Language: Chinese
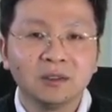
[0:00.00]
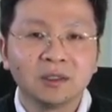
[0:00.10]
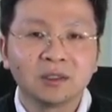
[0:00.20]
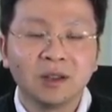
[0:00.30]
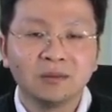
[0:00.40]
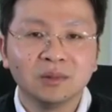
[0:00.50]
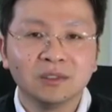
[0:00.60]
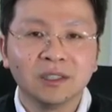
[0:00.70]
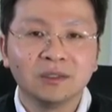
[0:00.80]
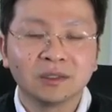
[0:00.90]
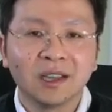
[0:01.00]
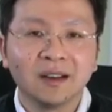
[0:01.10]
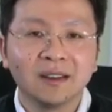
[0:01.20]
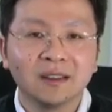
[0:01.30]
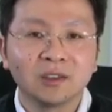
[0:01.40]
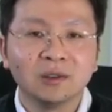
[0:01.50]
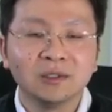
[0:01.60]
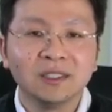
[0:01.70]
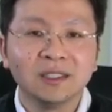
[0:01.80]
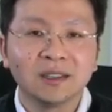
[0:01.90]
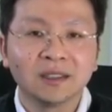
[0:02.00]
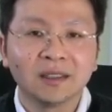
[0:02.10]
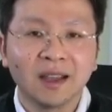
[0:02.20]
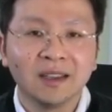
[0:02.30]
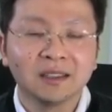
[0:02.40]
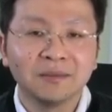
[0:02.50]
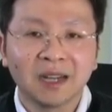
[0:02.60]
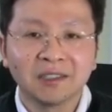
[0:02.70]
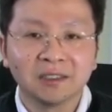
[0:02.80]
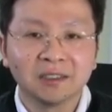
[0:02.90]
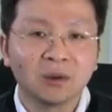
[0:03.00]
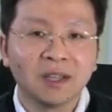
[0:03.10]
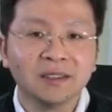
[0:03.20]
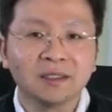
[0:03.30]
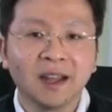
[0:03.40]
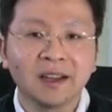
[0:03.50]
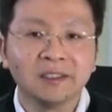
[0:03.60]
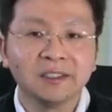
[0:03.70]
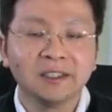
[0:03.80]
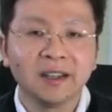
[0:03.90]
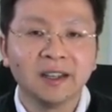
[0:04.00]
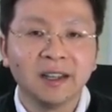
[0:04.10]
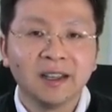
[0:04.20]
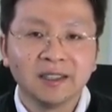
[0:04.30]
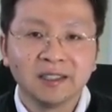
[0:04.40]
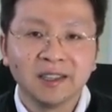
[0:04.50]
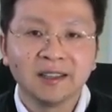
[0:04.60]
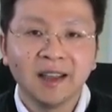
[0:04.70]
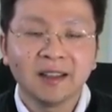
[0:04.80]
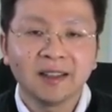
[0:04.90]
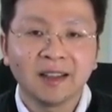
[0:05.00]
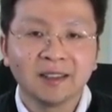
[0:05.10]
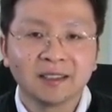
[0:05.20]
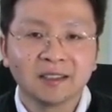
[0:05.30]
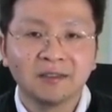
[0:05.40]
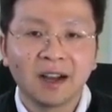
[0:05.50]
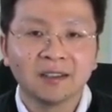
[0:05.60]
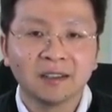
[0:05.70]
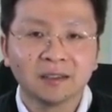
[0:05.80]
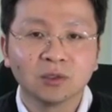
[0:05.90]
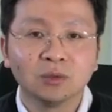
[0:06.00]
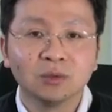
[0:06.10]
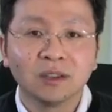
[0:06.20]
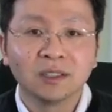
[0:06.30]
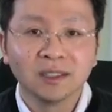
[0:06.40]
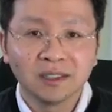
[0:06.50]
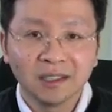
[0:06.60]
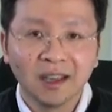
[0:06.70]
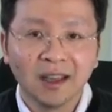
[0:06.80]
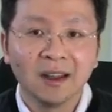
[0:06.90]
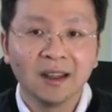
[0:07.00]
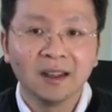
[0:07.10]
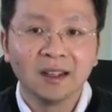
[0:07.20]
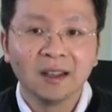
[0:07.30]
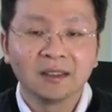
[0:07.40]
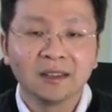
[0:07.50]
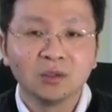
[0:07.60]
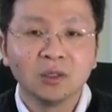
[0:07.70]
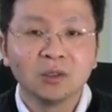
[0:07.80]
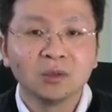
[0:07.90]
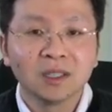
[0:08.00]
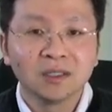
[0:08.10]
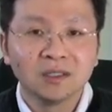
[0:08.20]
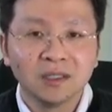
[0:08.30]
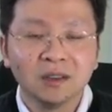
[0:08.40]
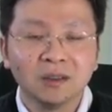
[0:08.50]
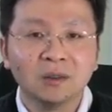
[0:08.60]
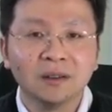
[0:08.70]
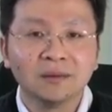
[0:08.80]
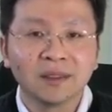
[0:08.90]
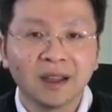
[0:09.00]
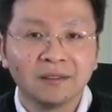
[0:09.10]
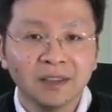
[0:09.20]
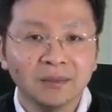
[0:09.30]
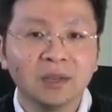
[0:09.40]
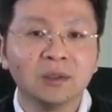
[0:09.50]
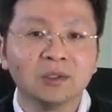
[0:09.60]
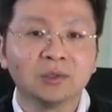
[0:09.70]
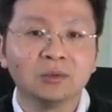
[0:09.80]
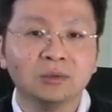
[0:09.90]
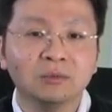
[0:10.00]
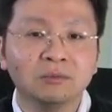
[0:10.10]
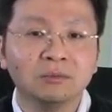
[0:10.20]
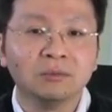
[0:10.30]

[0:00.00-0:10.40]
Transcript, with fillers: 就是说，川普这种强烈的冲击呢，他也能把整个环境带热了。现在他在司法上是触礁搁浅了，但最终的结果他未必会输。